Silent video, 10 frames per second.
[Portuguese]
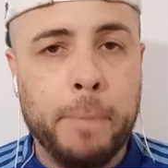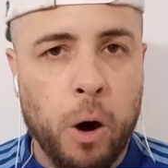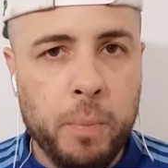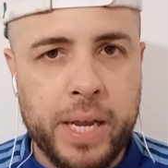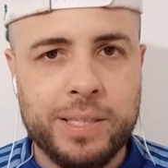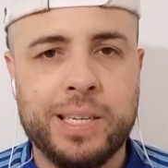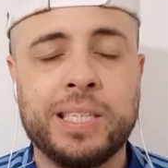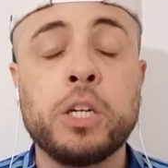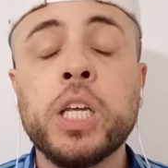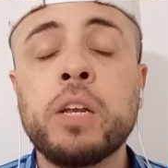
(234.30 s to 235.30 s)
Palmeiras, tá
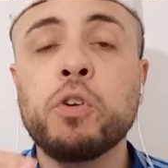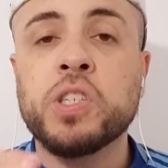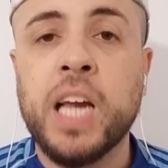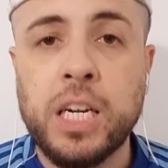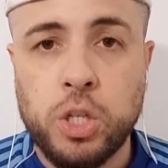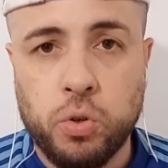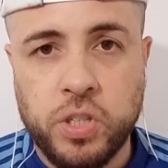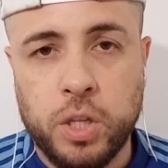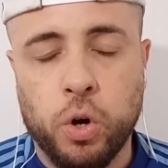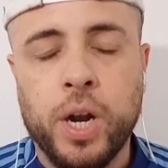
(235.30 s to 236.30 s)
certo? O que, que você acha,
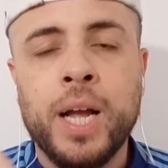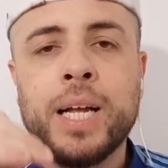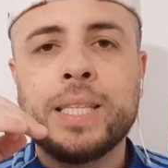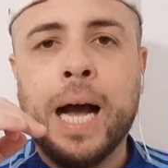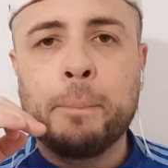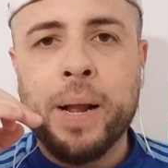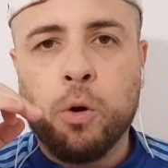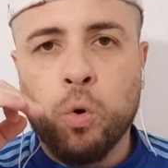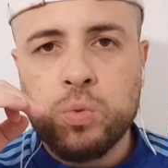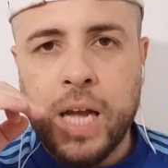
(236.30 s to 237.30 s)
torcedor? Dá para
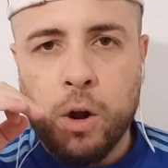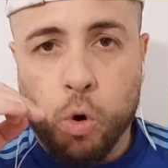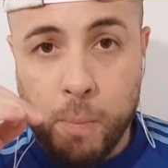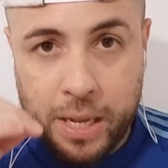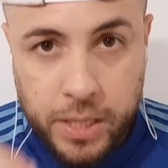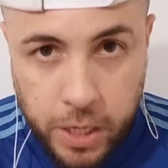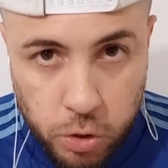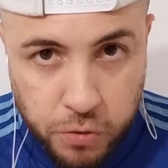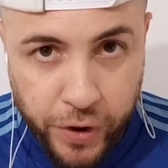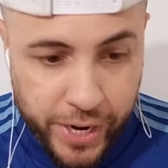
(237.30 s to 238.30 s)
contar com
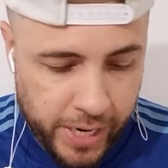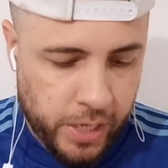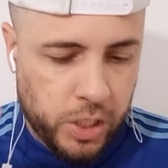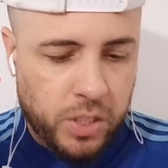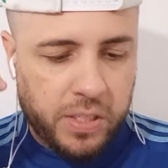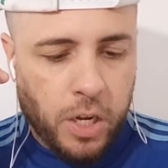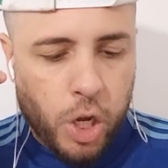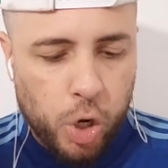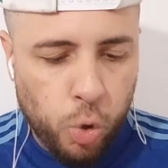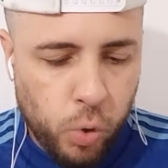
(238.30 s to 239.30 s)
Matheus Fernandes,
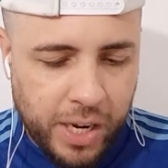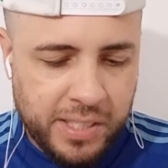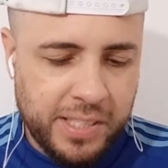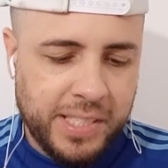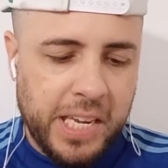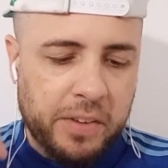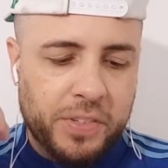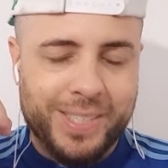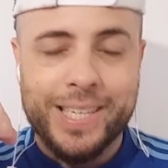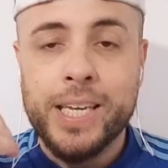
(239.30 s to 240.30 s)
Lucas
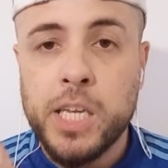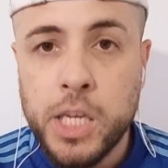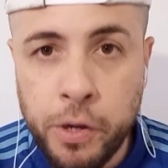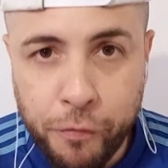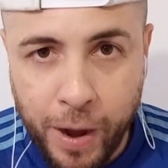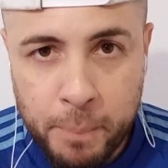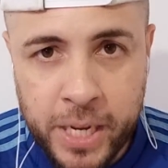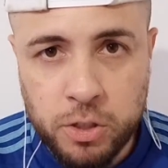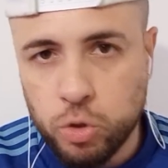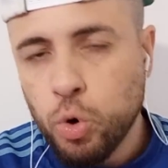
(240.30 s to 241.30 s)
Esteves e
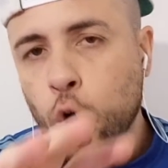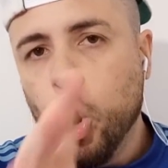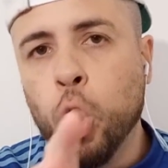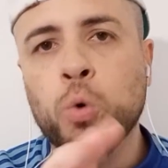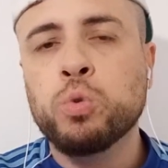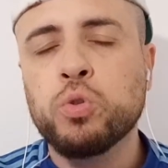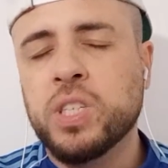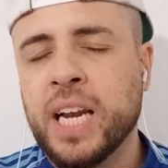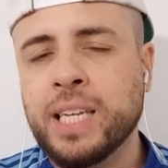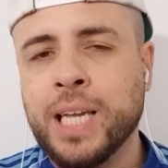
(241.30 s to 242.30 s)
Fabrício, ou um dos
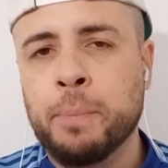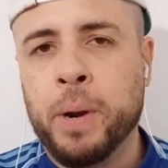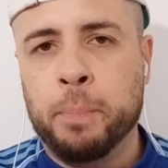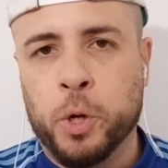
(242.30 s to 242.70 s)
três aí para a